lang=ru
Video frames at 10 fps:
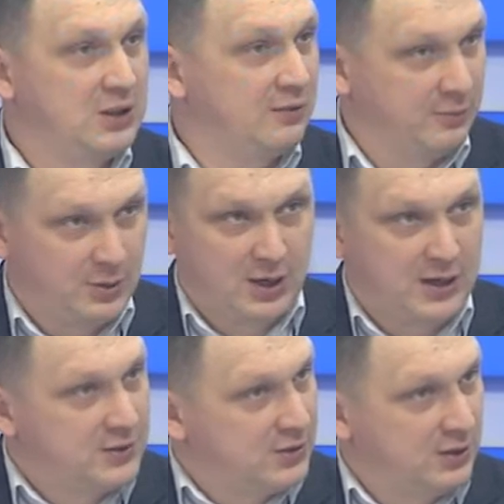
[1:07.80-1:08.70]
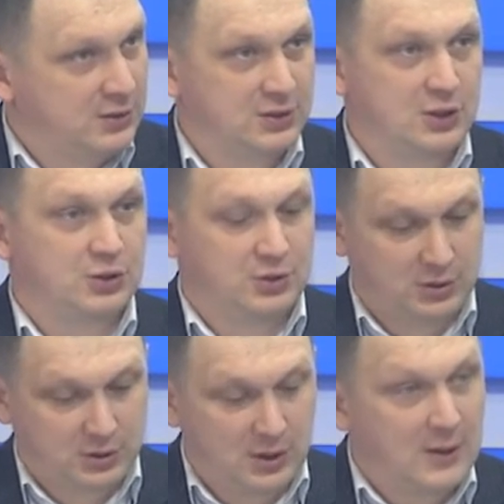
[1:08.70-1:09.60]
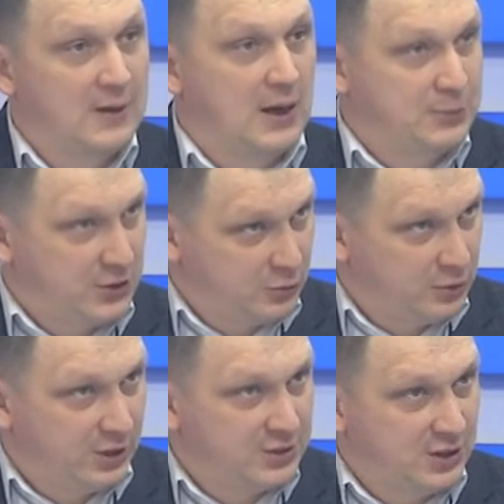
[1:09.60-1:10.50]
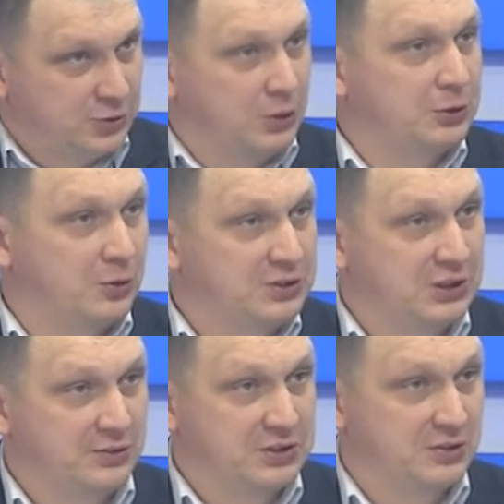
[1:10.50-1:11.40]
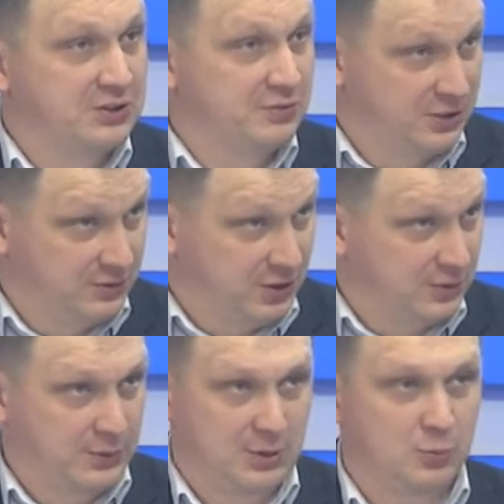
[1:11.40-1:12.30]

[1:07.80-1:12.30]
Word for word: выбираете, значит, э, общественную организацию, которая, соответственно, вас выдвинет, потому